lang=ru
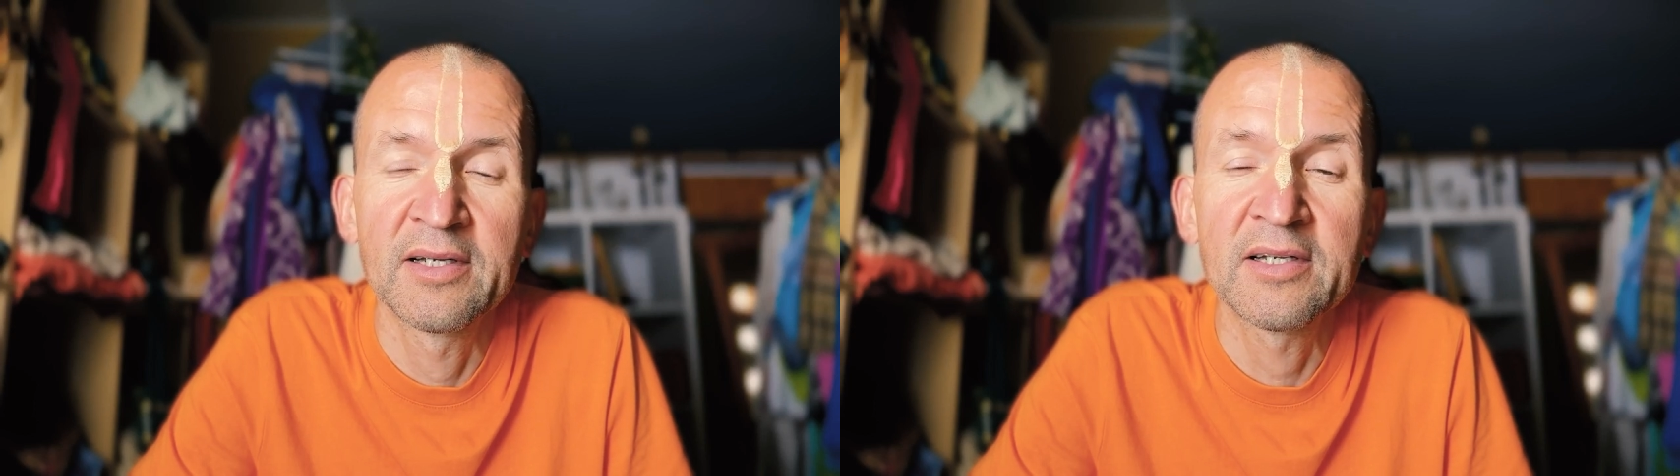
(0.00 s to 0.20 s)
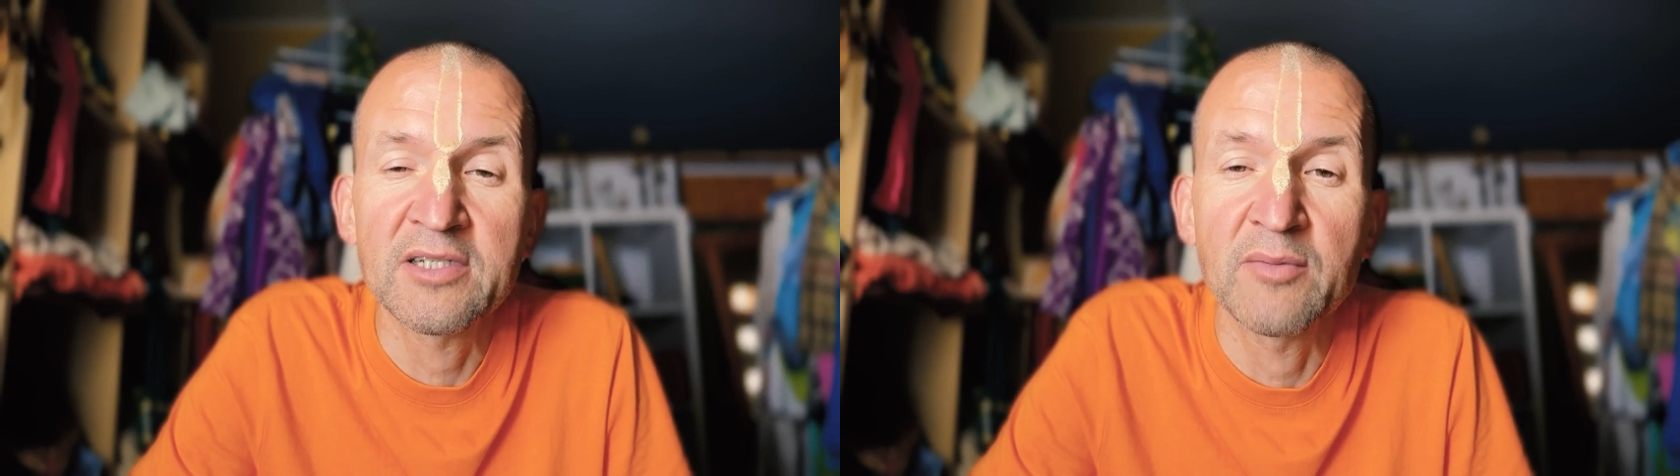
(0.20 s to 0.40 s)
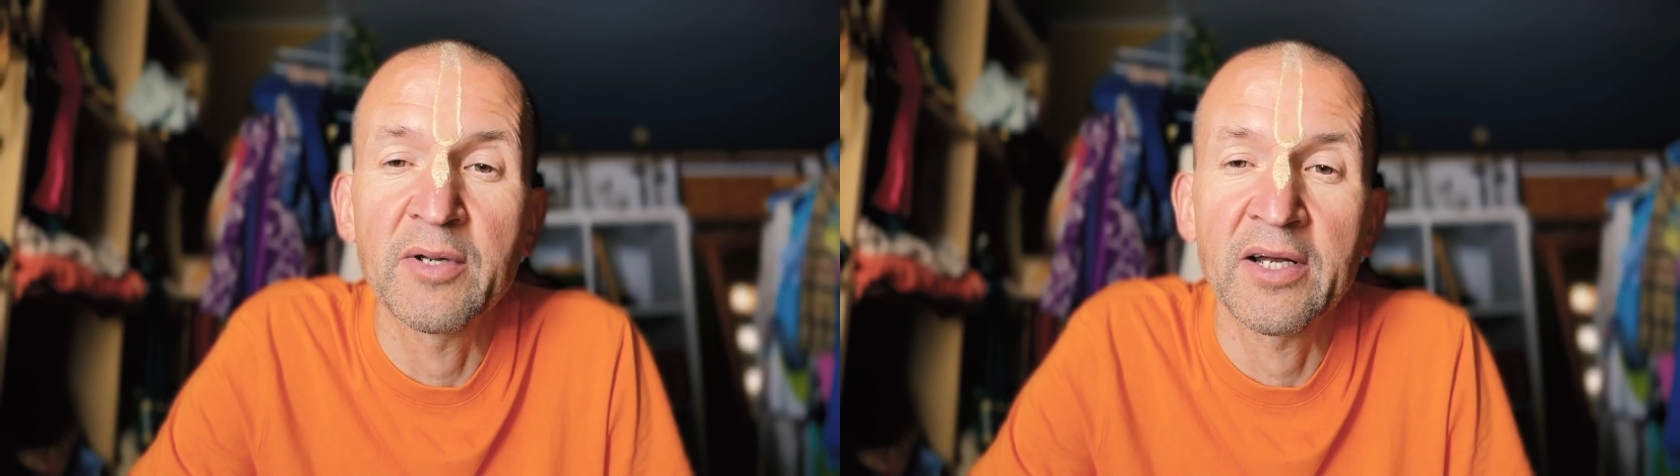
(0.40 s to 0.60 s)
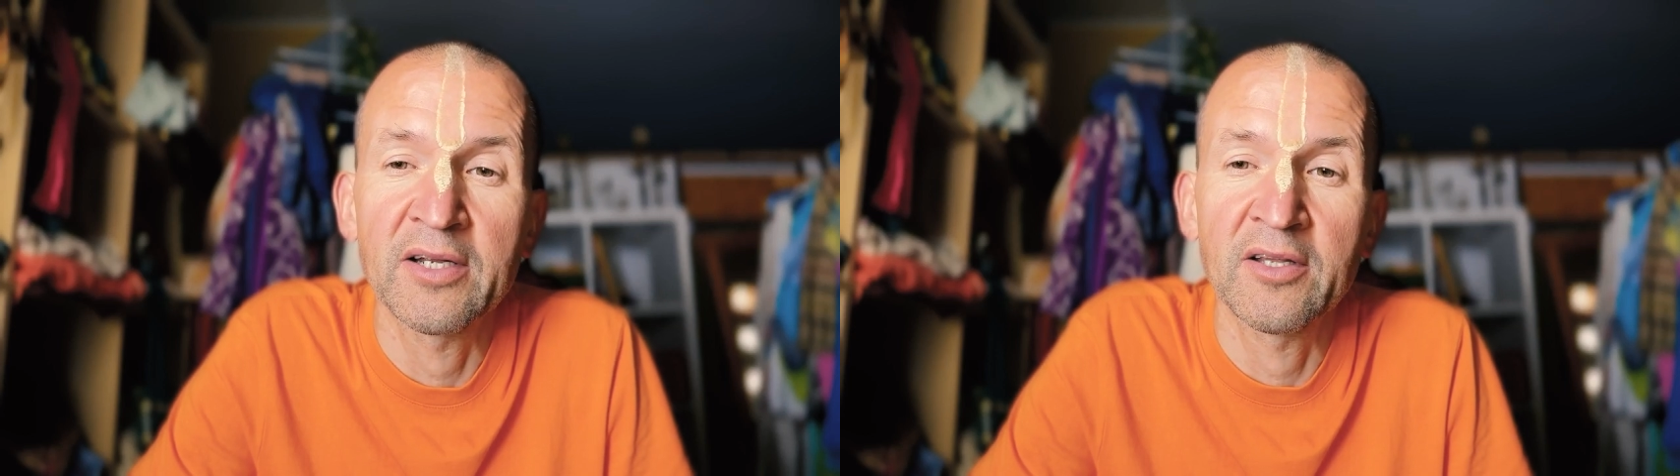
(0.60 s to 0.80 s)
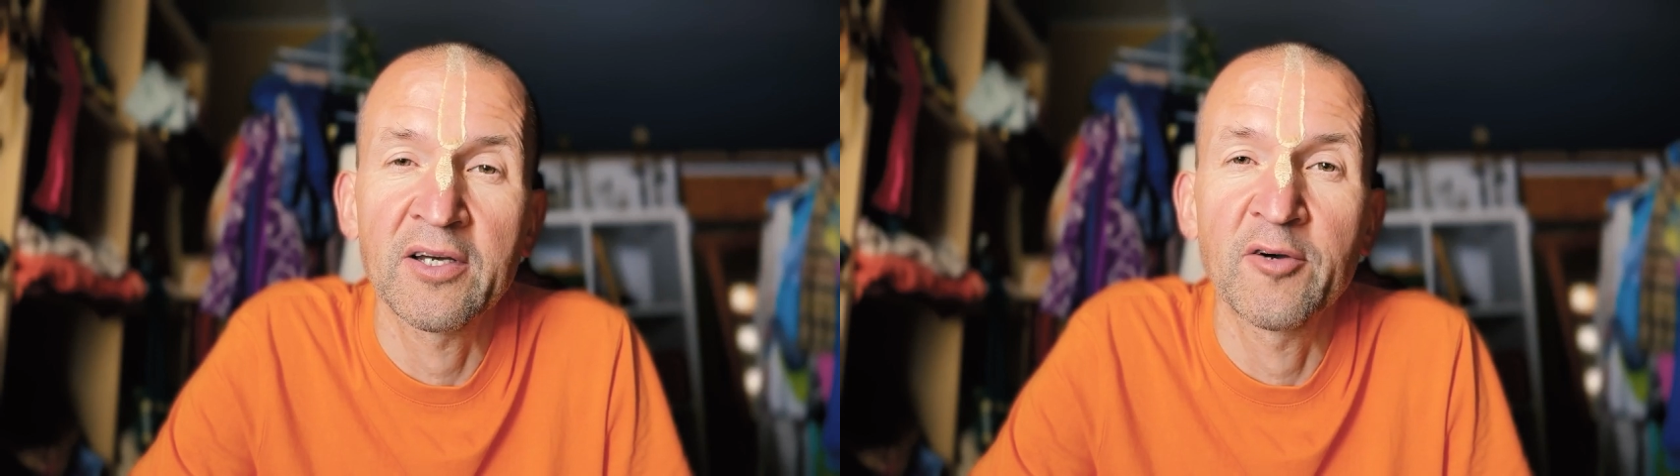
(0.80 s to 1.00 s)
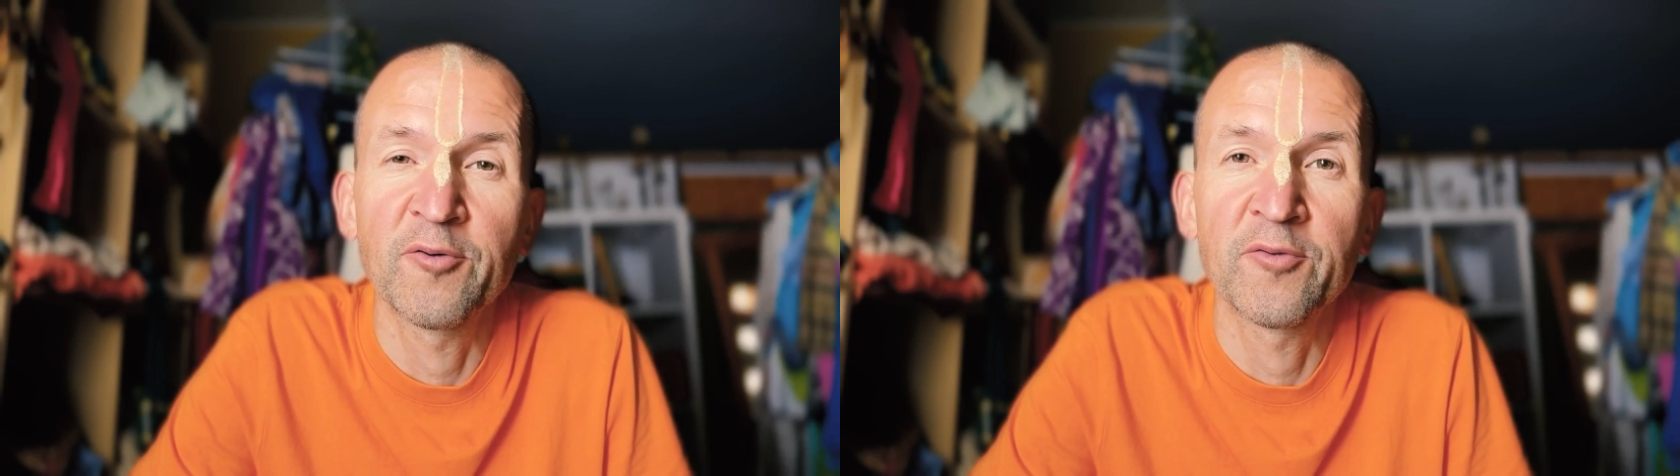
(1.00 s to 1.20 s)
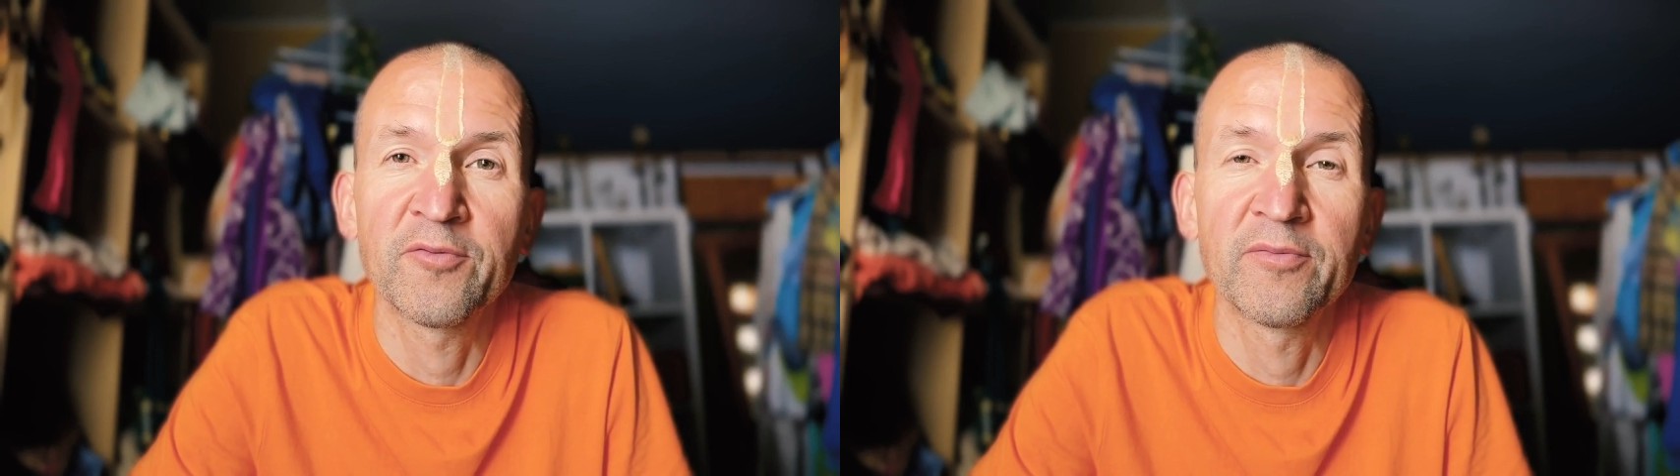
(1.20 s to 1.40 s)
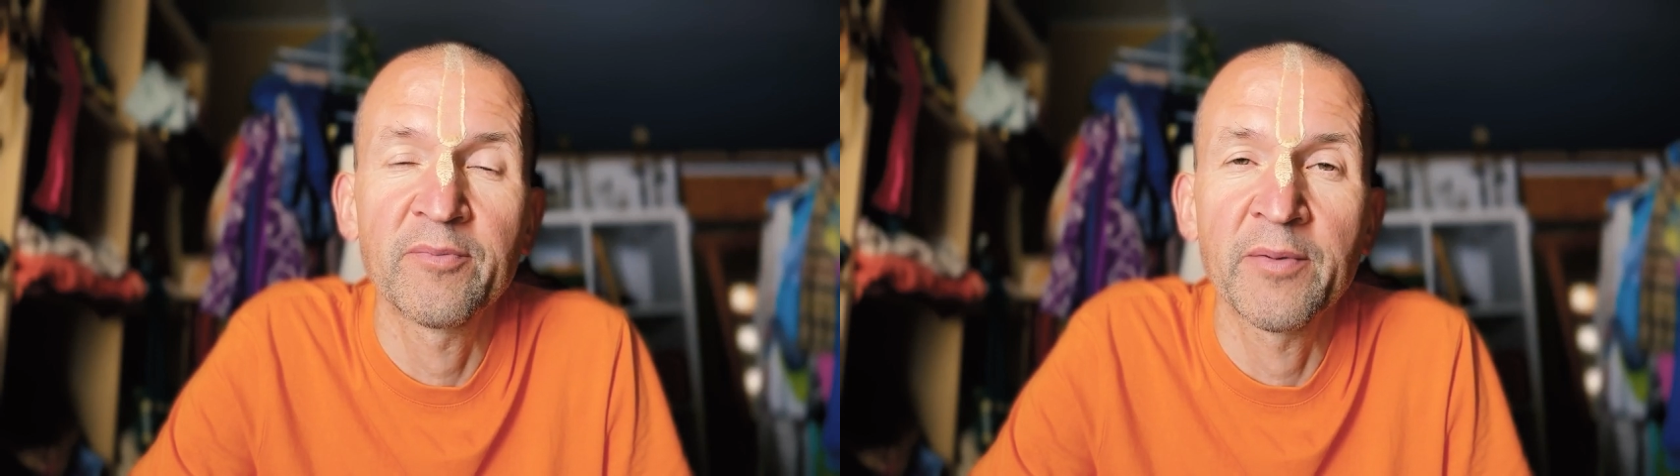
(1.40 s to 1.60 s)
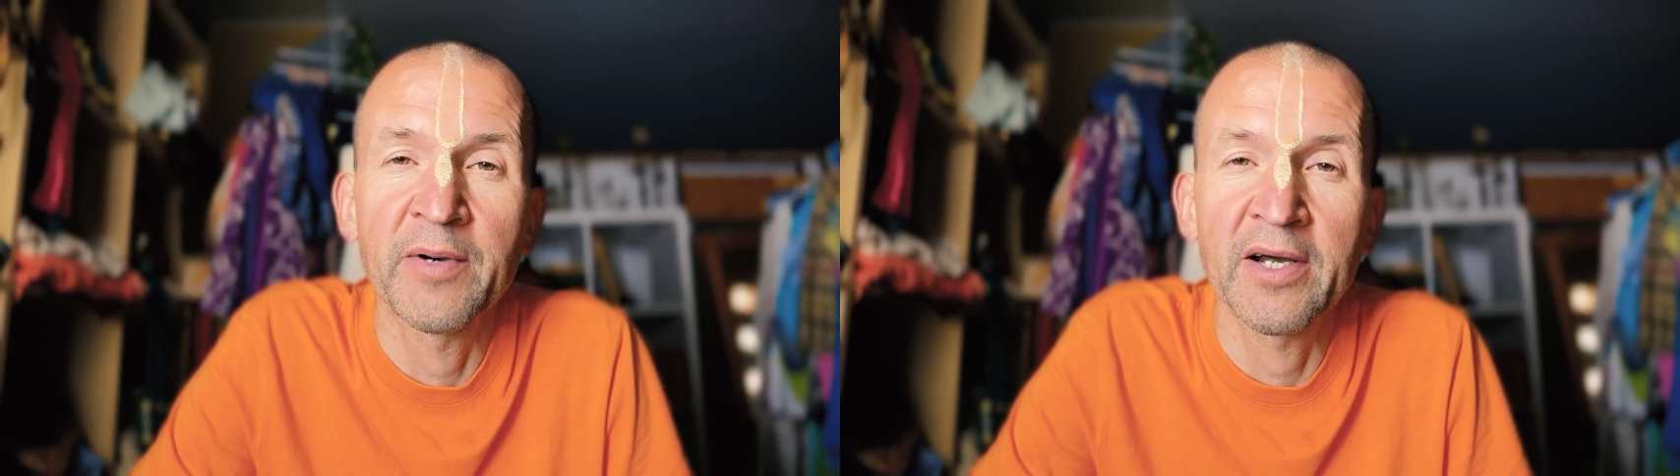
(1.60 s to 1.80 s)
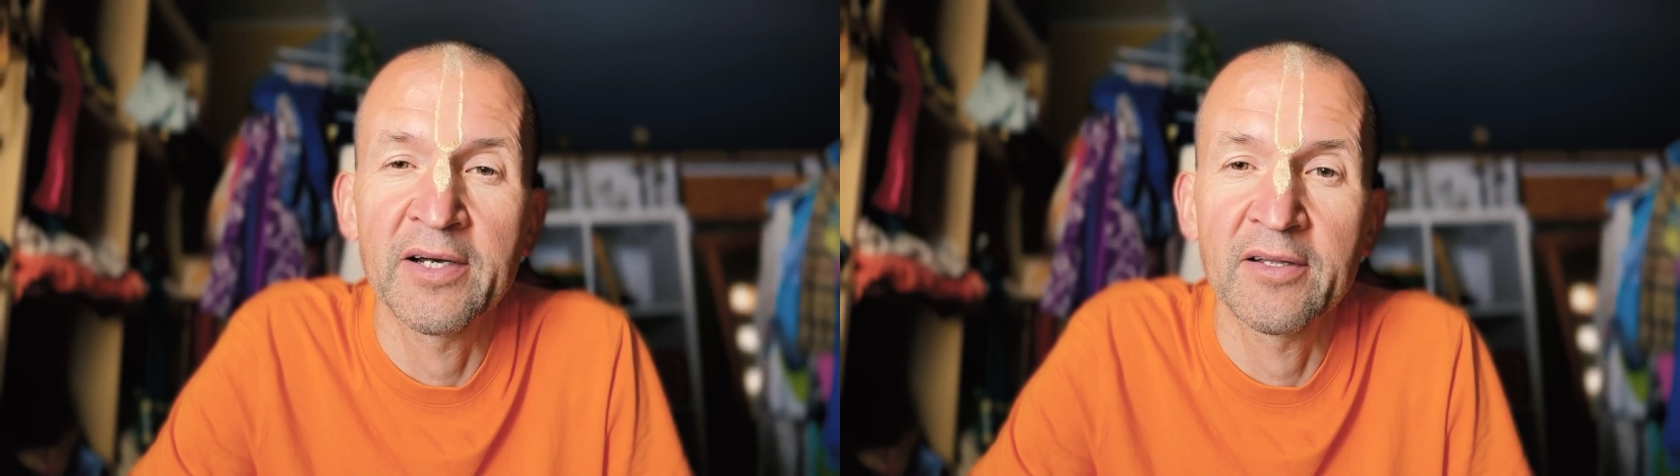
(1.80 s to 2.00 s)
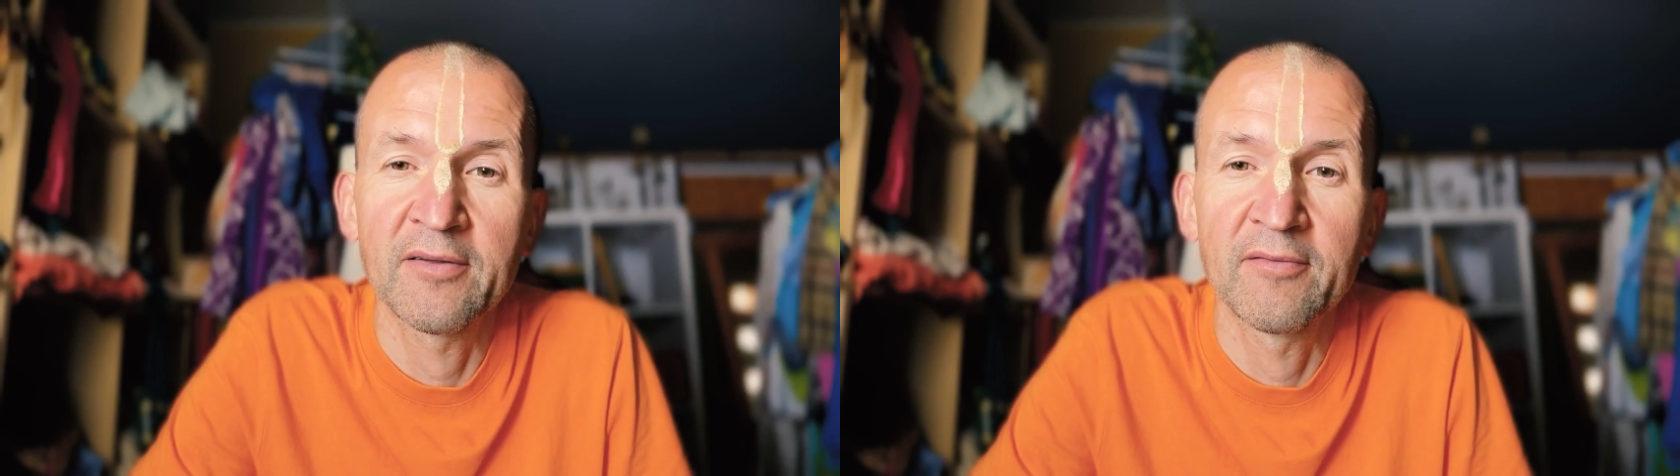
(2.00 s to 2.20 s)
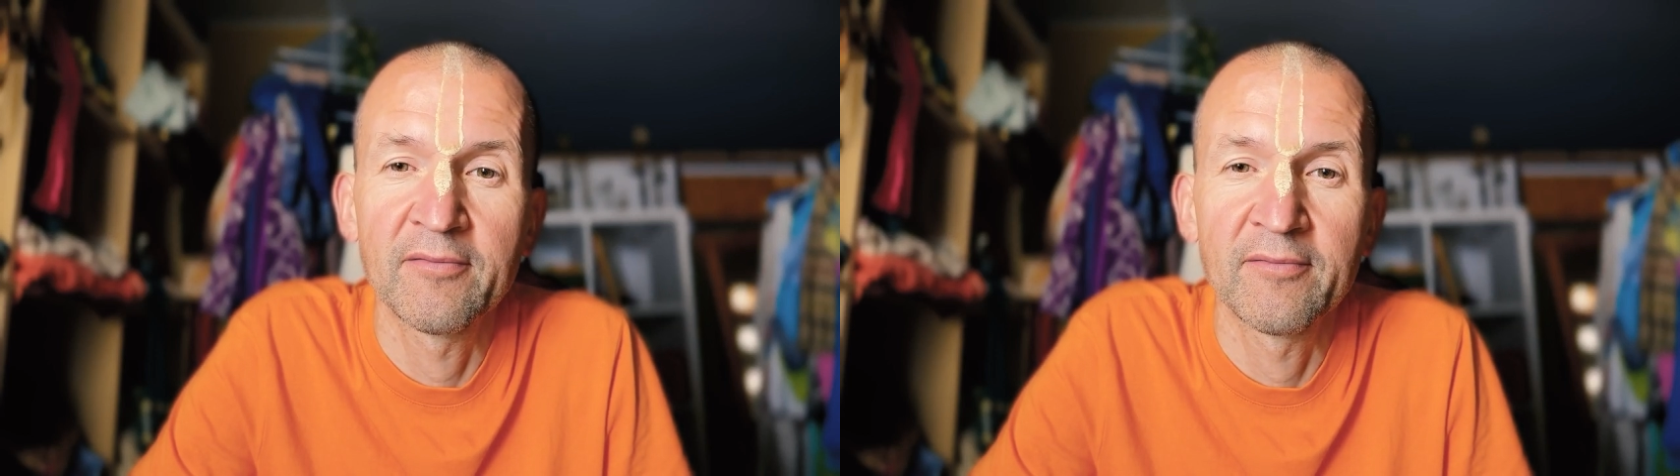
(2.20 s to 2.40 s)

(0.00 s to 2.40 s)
Собирает коров, помогает.